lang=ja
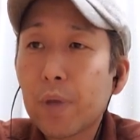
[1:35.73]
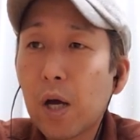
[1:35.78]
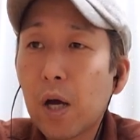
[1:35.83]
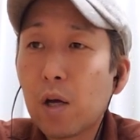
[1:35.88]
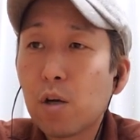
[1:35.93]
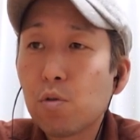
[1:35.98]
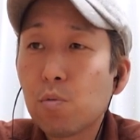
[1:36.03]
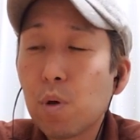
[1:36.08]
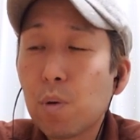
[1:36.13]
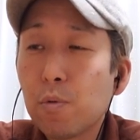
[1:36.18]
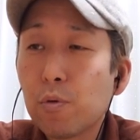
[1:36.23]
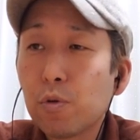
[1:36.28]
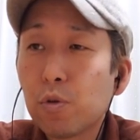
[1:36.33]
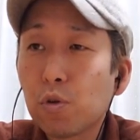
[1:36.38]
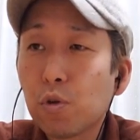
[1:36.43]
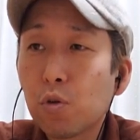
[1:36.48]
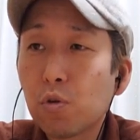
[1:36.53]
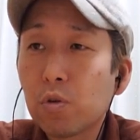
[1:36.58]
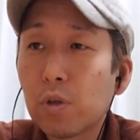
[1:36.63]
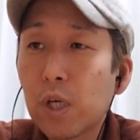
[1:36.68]
アルバムの
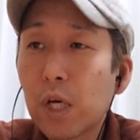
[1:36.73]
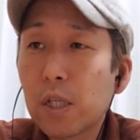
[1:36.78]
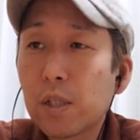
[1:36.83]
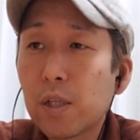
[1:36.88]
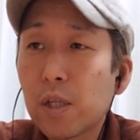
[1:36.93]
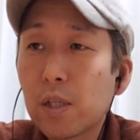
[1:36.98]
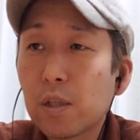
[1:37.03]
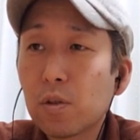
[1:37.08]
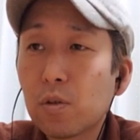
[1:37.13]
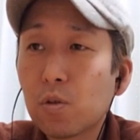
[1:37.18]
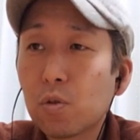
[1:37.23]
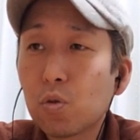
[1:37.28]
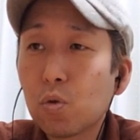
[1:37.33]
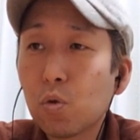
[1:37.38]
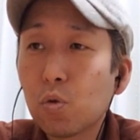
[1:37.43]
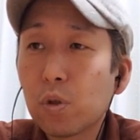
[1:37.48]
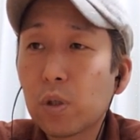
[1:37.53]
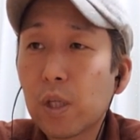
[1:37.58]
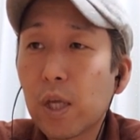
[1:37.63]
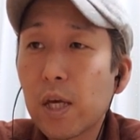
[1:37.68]
曲「カセッ
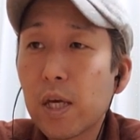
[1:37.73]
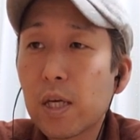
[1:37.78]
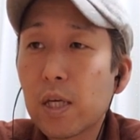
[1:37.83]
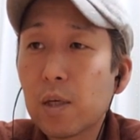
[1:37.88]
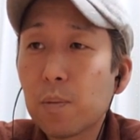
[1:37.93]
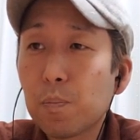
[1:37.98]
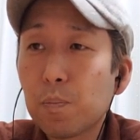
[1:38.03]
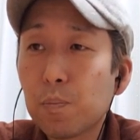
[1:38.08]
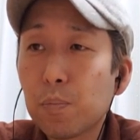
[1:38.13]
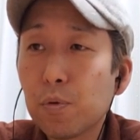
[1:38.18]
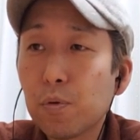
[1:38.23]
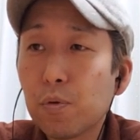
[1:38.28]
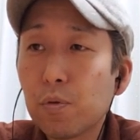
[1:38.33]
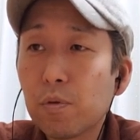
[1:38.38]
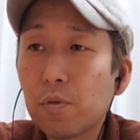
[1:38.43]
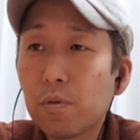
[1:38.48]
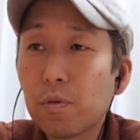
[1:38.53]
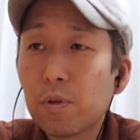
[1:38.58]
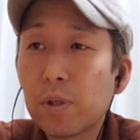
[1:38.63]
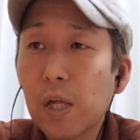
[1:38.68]
トテープ
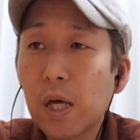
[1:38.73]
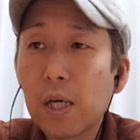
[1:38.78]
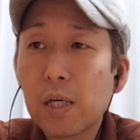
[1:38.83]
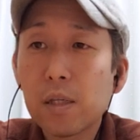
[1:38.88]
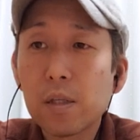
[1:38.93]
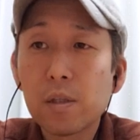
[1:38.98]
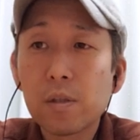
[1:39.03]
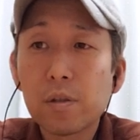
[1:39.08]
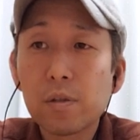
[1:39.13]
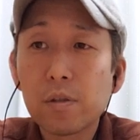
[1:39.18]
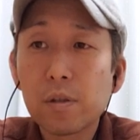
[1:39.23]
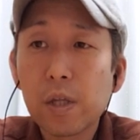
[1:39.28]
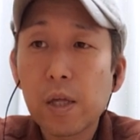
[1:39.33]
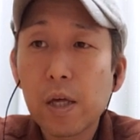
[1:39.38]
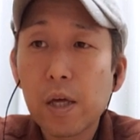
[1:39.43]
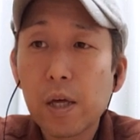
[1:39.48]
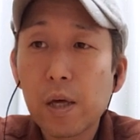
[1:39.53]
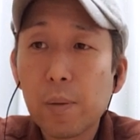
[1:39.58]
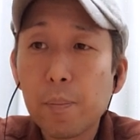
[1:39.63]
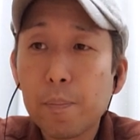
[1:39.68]
再
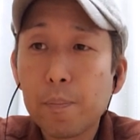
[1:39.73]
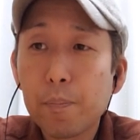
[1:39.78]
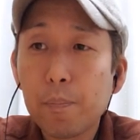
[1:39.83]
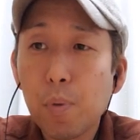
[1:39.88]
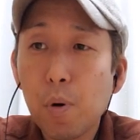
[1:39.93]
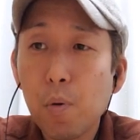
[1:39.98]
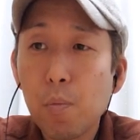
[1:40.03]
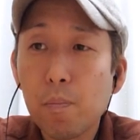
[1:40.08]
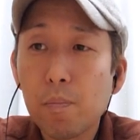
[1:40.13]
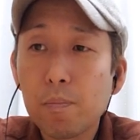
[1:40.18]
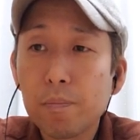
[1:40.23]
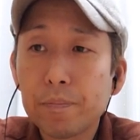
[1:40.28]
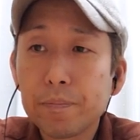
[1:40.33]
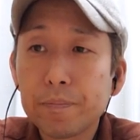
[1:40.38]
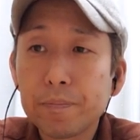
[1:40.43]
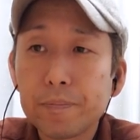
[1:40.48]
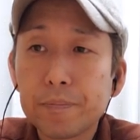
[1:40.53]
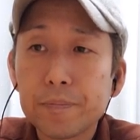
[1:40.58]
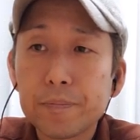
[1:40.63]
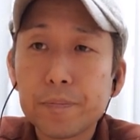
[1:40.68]
生
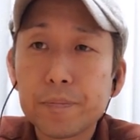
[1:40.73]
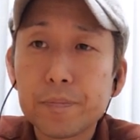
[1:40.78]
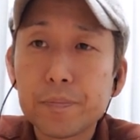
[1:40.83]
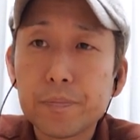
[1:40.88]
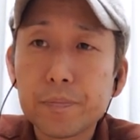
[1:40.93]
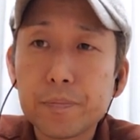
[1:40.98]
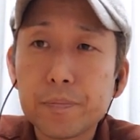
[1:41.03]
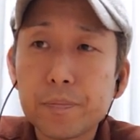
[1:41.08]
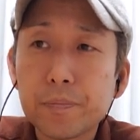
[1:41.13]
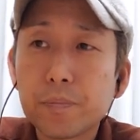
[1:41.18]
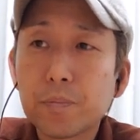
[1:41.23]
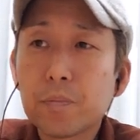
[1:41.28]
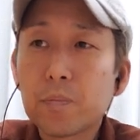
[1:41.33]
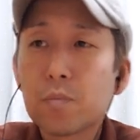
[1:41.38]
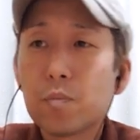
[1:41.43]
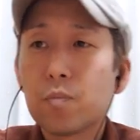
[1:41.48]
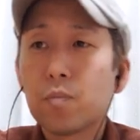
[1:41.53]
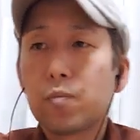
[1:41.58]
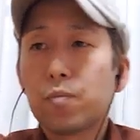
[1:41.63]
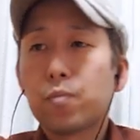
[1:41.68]

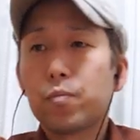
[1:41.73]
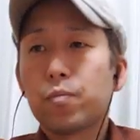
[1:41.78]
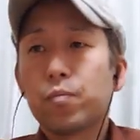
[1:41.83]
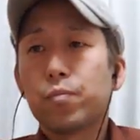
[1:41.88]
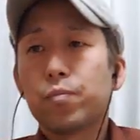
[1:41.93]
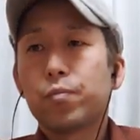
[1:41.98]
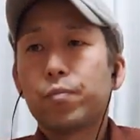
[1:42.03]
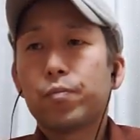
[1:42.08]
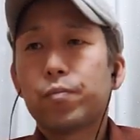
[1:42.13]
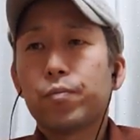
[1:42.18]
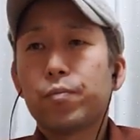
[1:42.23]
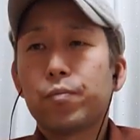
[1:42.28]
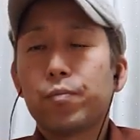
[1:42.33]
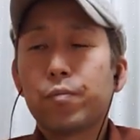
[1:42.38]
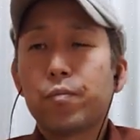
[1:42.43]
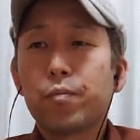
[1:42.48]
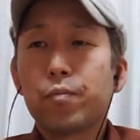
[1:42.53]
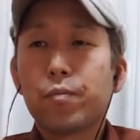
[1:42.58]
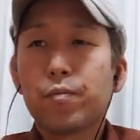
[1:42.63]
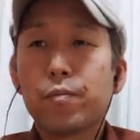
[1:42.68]

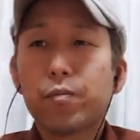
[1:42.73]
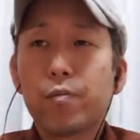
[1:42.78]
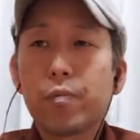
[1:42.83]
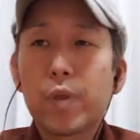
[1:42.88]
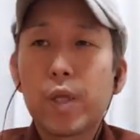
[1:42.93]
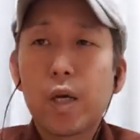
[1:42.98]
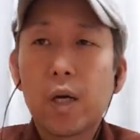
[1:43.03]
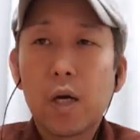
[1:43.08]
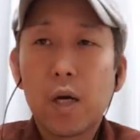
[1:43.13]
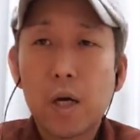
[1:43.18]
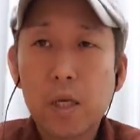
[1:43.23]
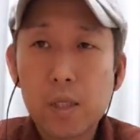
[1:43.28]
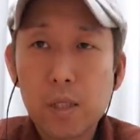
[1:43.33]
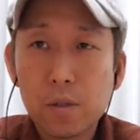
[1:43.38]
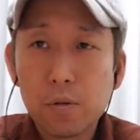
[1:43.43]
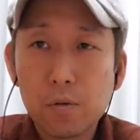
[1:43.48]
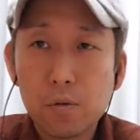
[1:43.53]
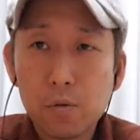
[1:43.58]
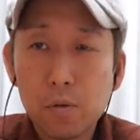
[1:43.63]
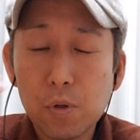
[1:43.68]
ポン」。
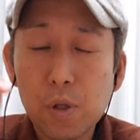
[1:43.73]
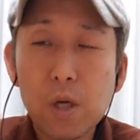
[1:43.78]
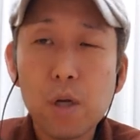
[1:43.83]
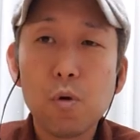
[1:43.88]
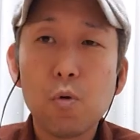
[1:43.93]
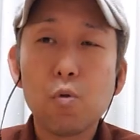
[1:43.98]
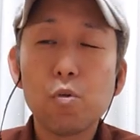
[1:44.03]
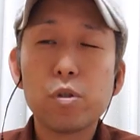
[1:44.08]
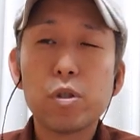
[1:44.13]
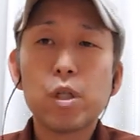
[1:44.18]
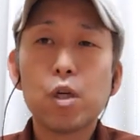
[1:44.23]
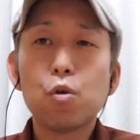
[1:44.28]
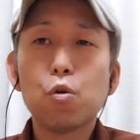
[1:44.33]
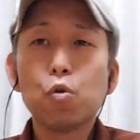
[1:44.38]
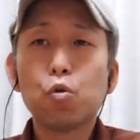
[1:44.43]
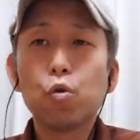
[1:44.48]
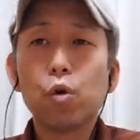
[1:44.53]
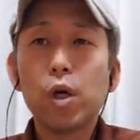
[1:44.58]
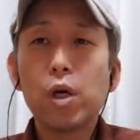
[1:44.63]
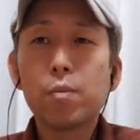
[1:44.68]
カチャッとね押してる
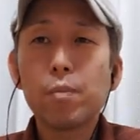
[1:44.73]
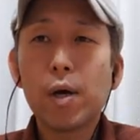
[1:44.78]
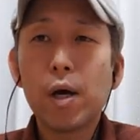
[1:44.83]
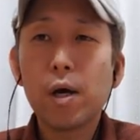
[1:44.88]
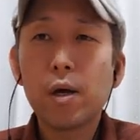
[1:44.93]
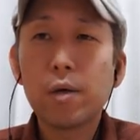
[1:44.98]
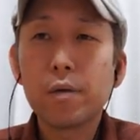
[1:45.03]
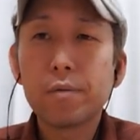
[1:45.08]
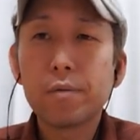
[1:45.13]
音が今